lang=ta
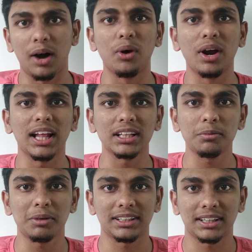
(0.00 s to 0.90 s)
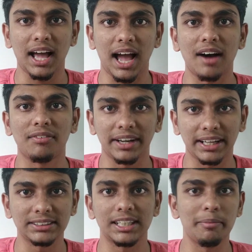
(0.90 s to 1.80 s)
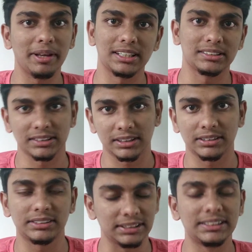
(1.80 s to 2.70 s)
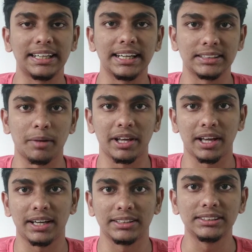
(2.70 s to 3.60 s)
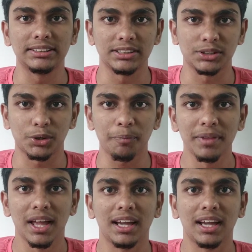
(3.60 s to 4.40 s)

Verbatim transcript: உங்கள் எல்லாருக்கும் பார்த்தீங்கன்னா ஆஃப்ரிக்கன் ஸ்லீமிங் சிக்னஸ் சிக்னஸ் அப்படிங்கிற டிசீஸ் தெரிஞ்சிருக்கும்